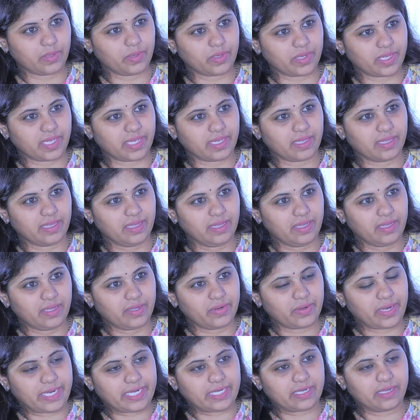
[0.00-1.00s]
ఓకే
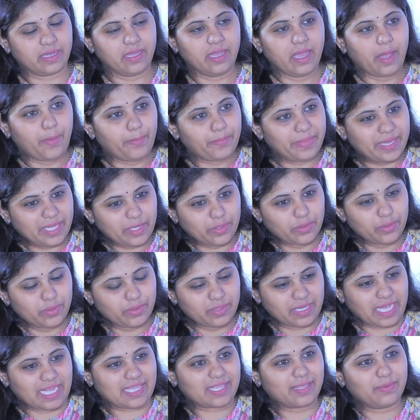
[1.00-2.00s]
రైట్ మీరు
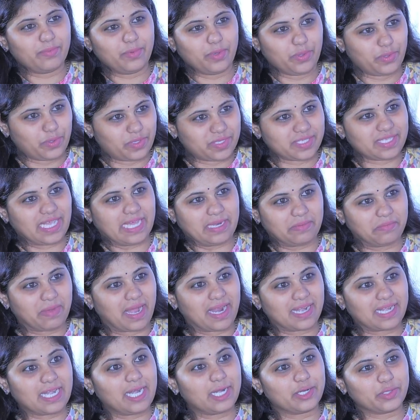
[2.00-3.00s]
గతంలో ఒకసారి
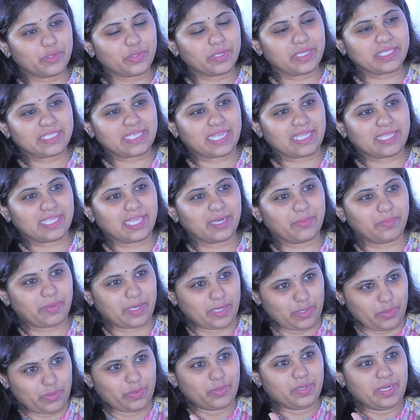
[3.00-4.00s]
మాట్లాడుతున్న
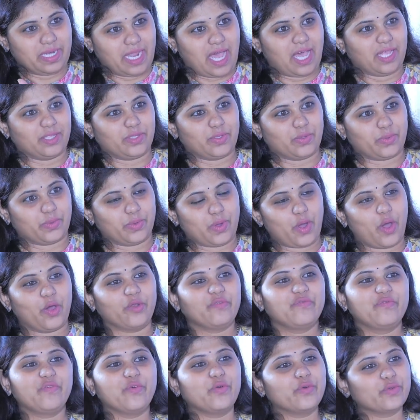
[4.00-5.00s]
సందర్భంలో నాతో
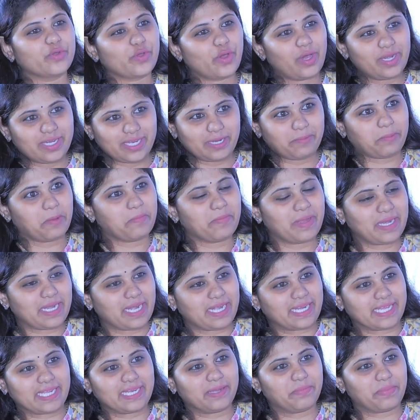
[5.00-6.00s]
ఆన్ ఫోన్ కాల్ నేను మిమ్మల్ని
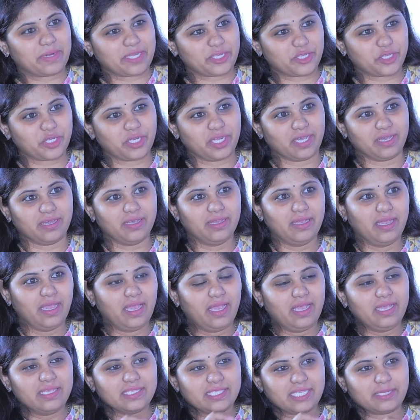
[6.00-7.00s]
అడిగిన ప్రశ్న
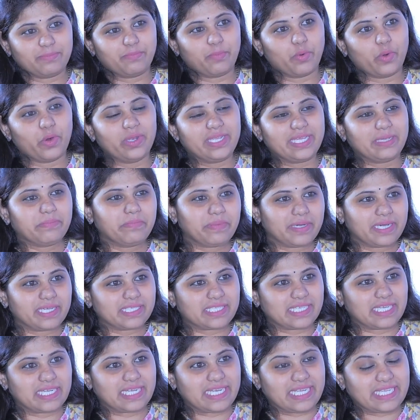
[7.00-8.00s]
సార్ పోలింగ్
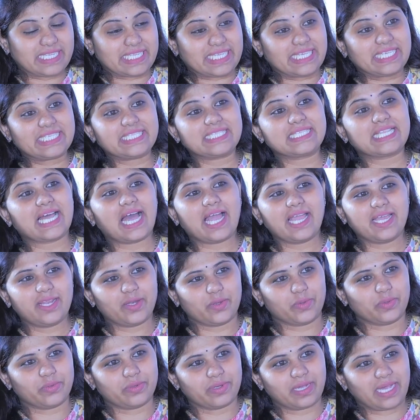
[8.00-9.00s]
పర్సంటేజ్ ఈ
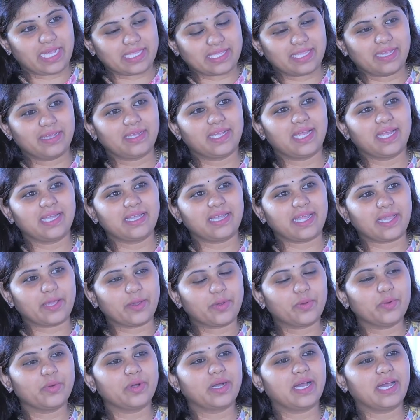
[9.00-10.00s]
స్థాయిలో గతం కంటే
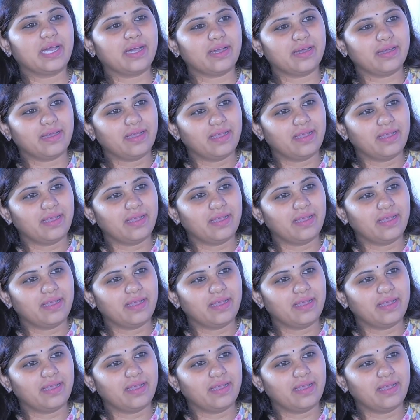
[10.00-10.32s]
ఎక్కువగా